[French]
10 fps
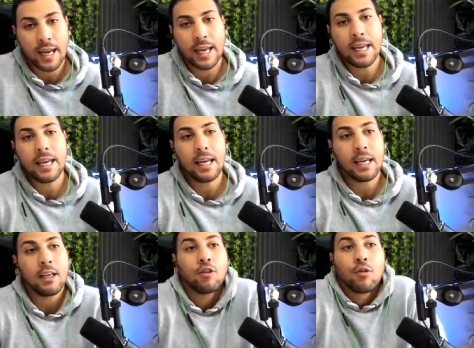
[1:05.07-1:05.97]

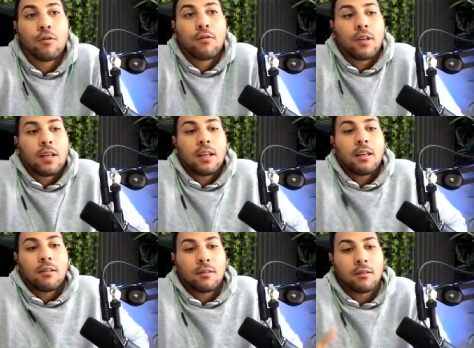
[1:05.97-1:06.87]
et je vais
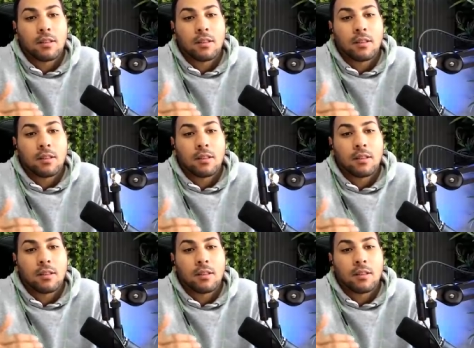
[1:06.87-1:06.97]
euh,